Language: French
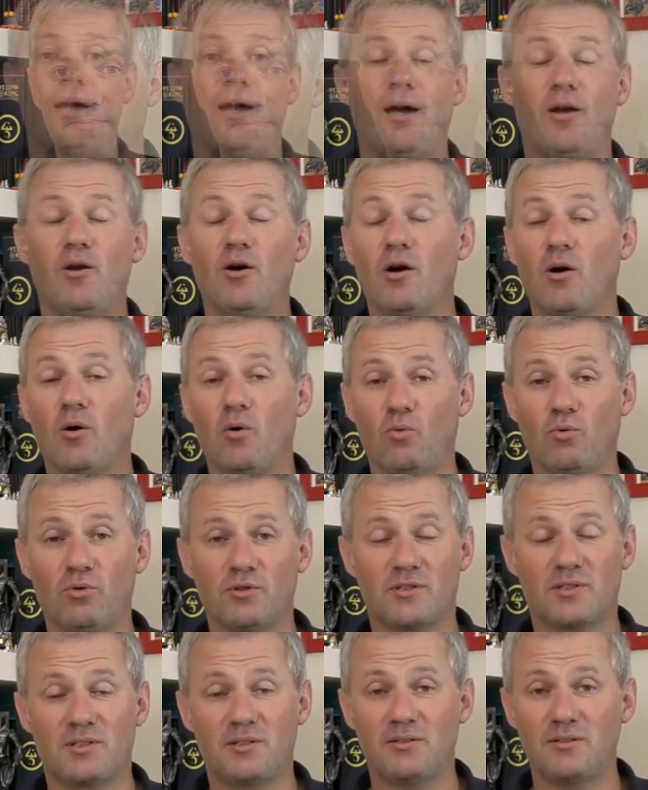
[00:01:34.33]
Alors,
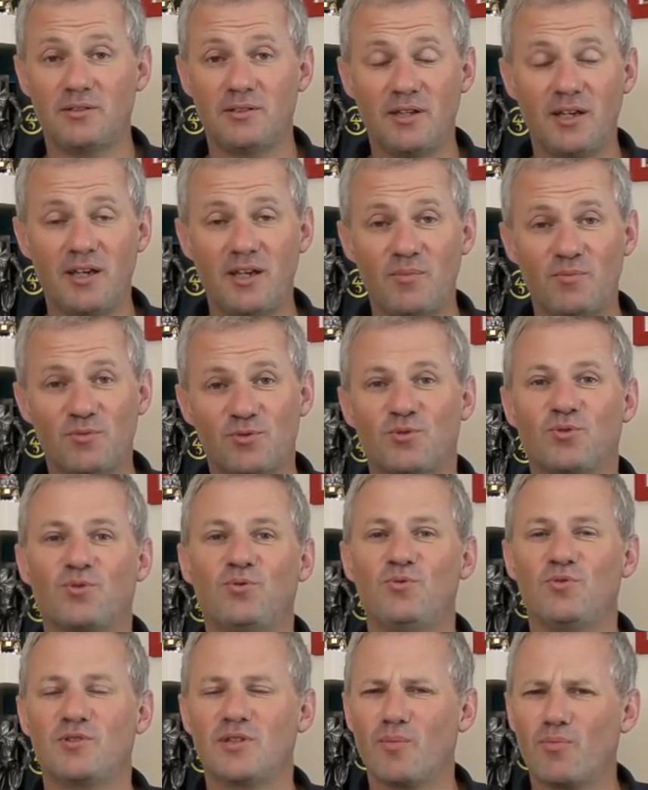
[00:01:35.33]
What's in a Name, ce
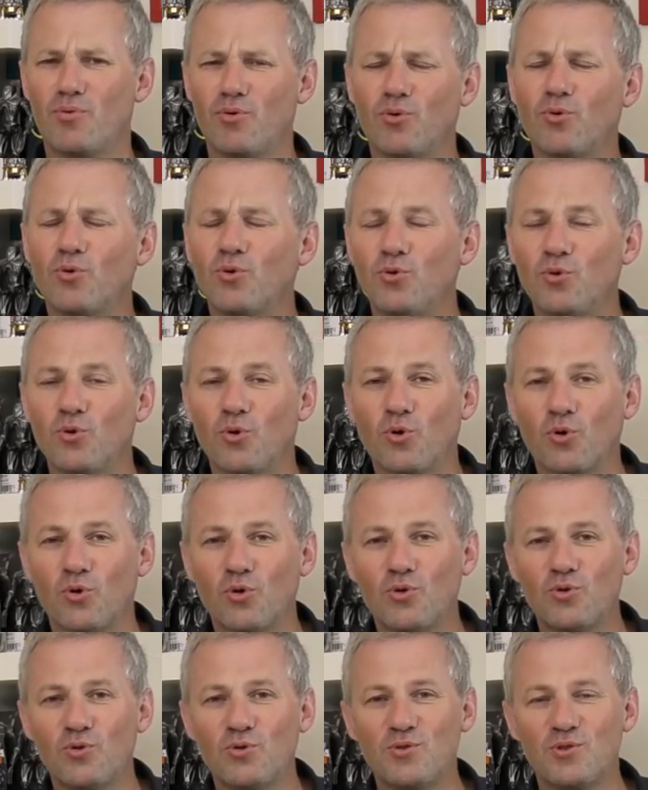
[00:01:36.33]
que nous appelons une
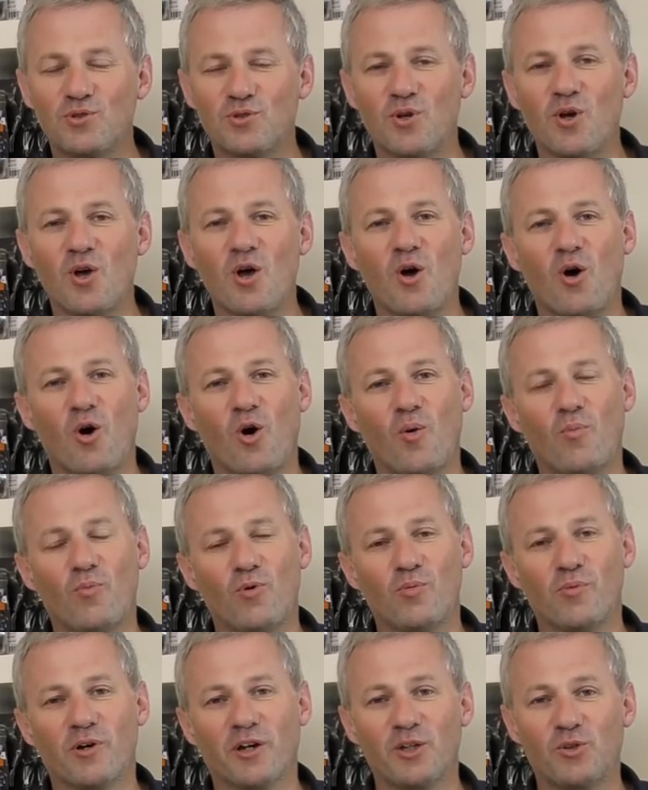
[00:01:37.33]
rose,
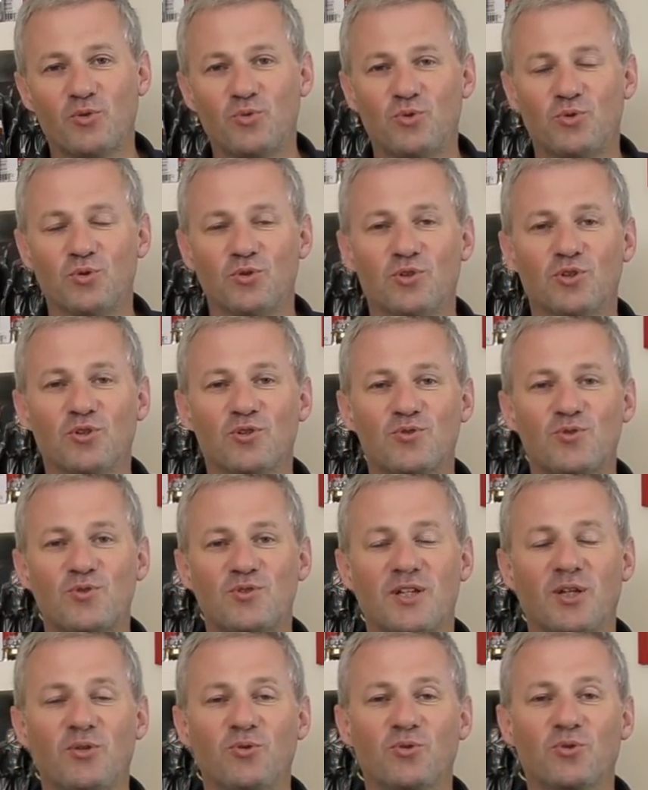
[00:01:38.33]
embaumerait tout autant
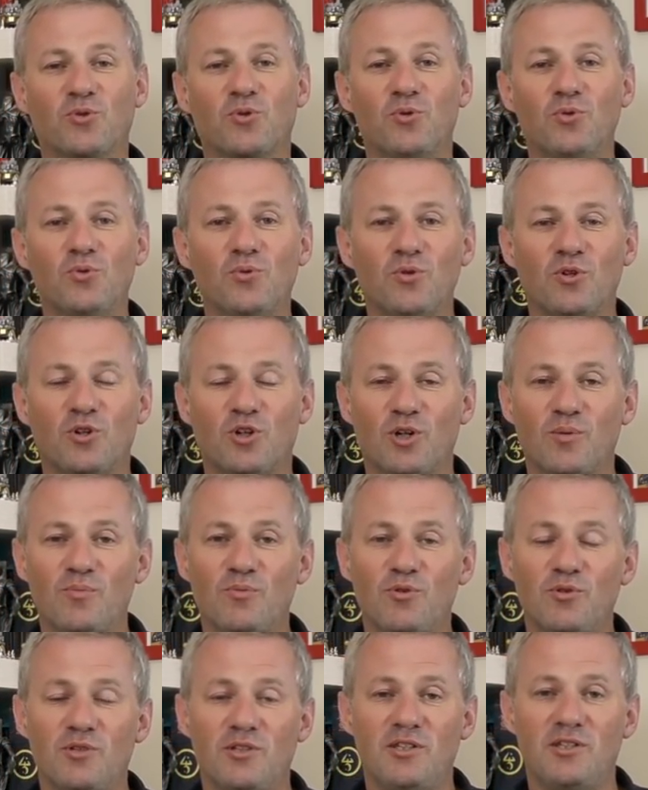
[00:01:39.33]
sous un autre nom,
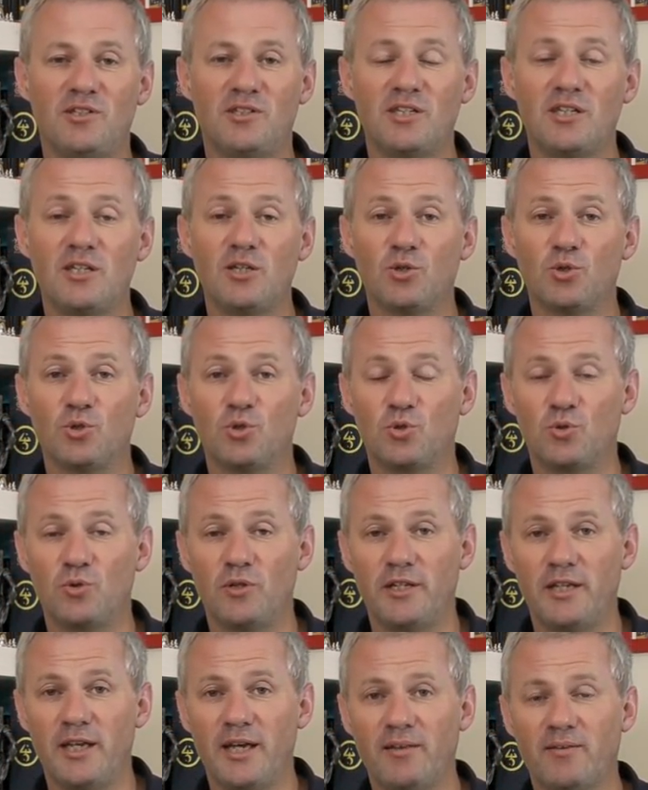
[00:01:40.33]
comme disait euh,
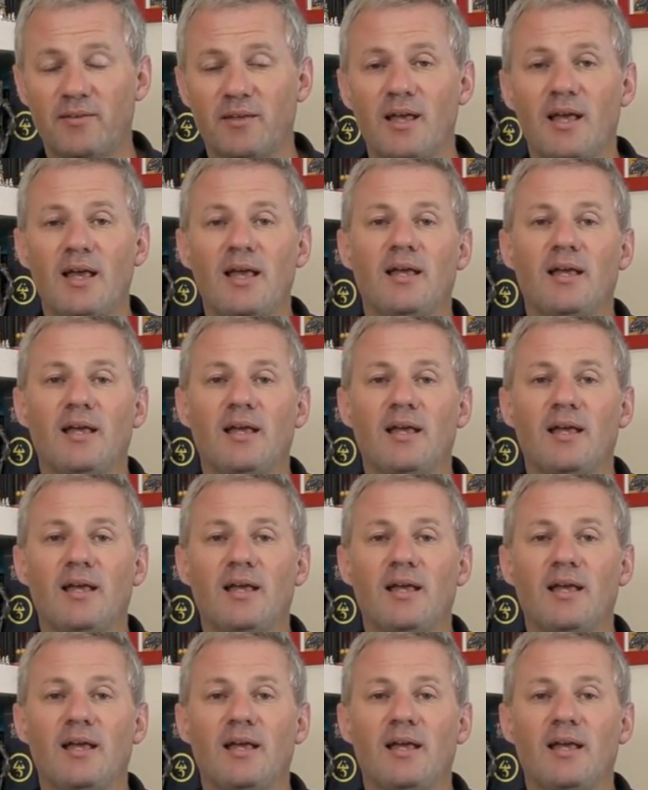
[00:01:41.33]
Juliette.